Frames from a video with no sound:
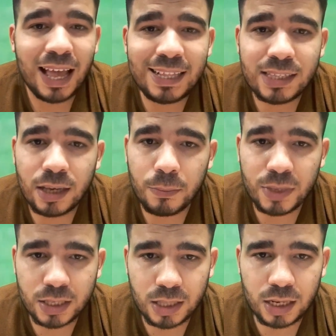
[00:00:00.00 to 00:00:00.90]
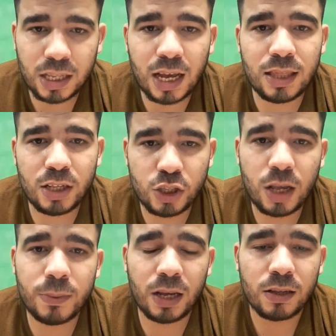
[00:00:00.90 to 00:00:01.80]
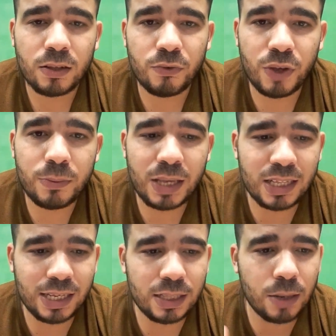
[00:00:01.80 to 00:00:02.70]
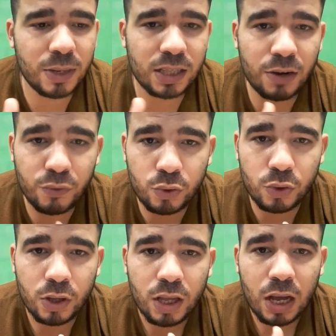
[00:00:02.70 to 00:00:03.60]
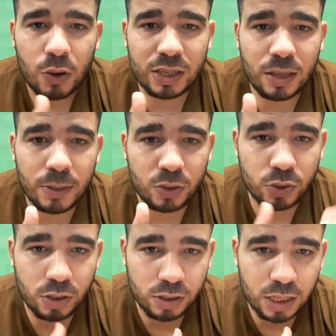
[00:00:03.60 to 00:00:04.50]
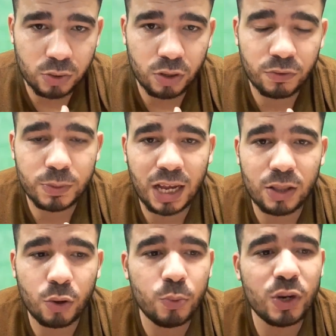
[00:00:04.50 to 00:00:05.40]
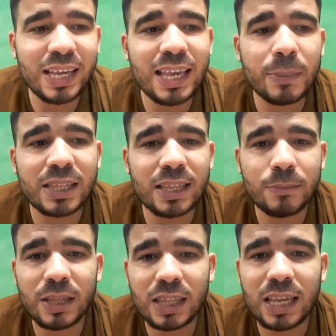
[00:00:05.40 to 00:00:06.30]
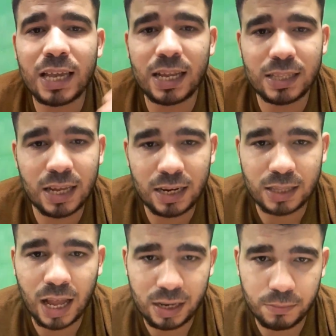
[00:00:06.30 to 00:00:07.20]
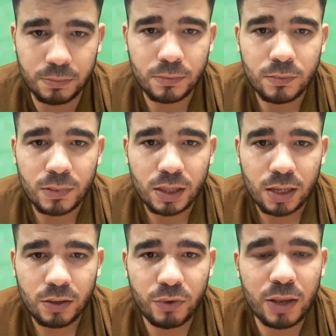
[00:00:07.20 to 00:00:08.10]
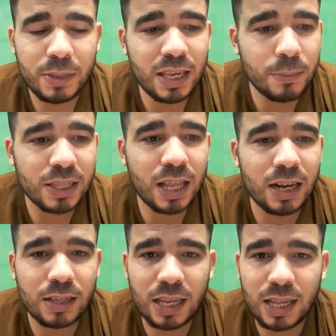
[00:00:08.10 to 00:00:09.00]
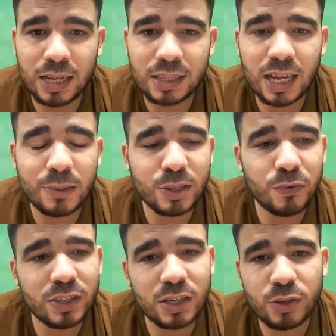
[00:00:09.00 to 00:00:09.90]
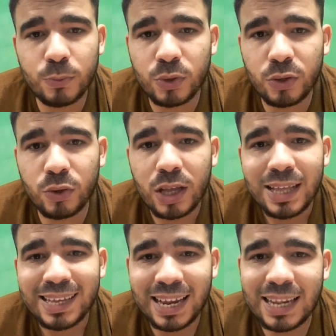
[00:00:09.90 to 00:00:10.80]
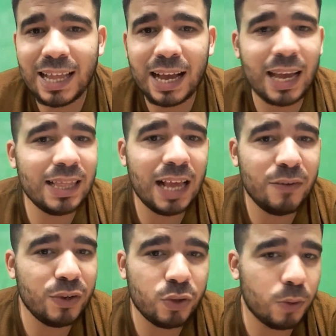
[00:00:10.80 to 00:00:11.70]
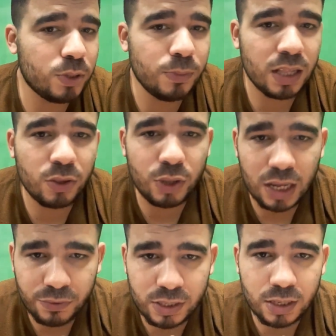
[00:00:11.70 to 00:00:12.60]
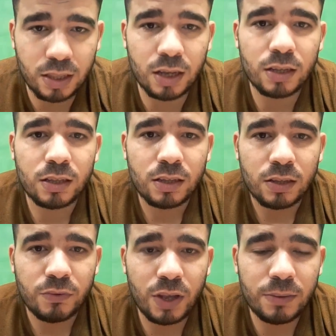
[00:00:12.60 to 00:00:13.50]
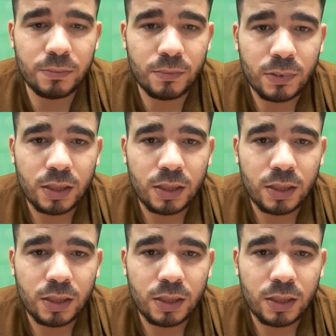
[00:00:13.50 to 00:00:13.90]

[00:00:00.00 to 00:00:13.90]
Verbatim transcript: أنت مصدر دخل للجامعة فاهم يعني عندما ترفضك وعندما تسقط في امتحان القبول هي من من ضيع الطالب فاهم هي من ضيع الطالب سوف تكسب منه على الأقل 2500 دولار في السنة فاهم